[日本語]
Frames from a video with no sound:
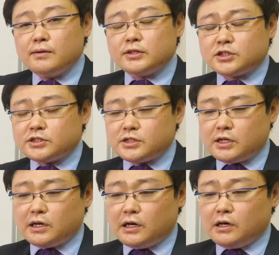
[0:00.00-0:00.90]
もしかした
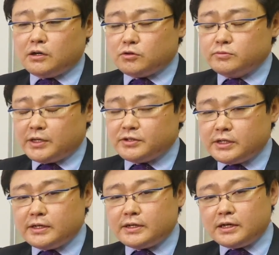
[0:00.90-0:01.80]
らこれうまくい
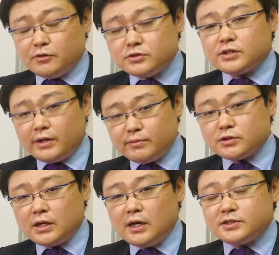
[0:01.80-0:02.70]
かない可能性はありま
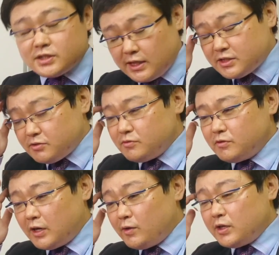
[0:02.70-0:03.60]
すしかし
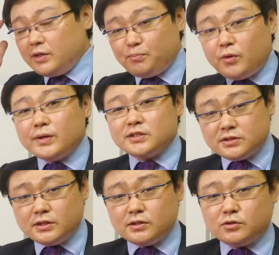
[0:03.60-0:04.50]
我々日本はで
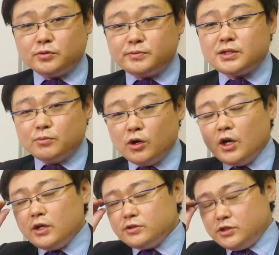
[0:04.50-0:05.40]
すねどう見ても
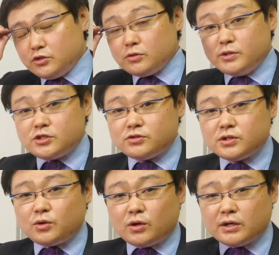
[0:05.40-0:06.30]
自由と民主主
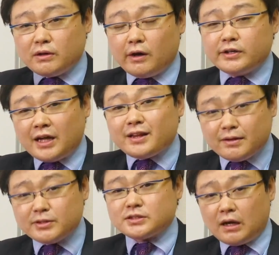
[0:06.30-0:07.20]
義国家の側に立っ
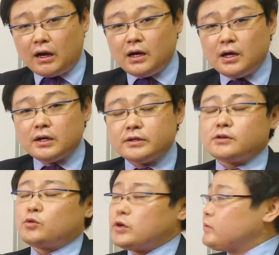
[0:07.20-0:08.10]
てますからか
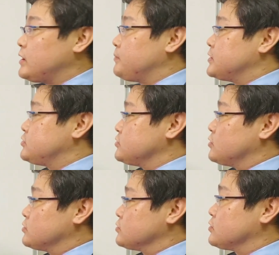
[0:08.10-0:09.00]
らこれはやっぱり中
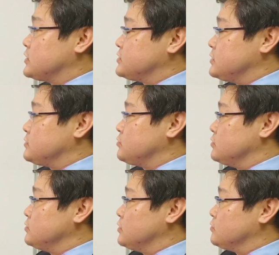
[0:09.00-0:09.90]
国とですねそ
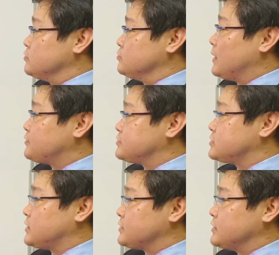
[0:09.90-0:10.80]
のうまく
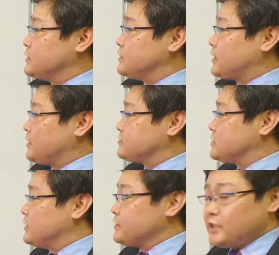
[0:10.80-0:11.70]
付き合っていかなく
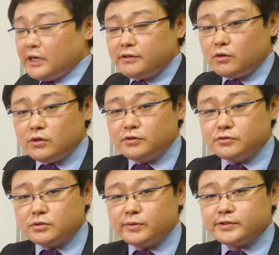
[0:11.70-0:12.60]
ちゃいけないというふう
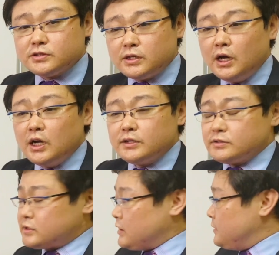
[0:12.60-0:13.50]
に思いますね。で
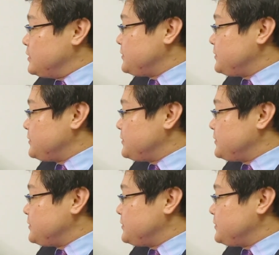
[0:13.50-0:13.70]
すから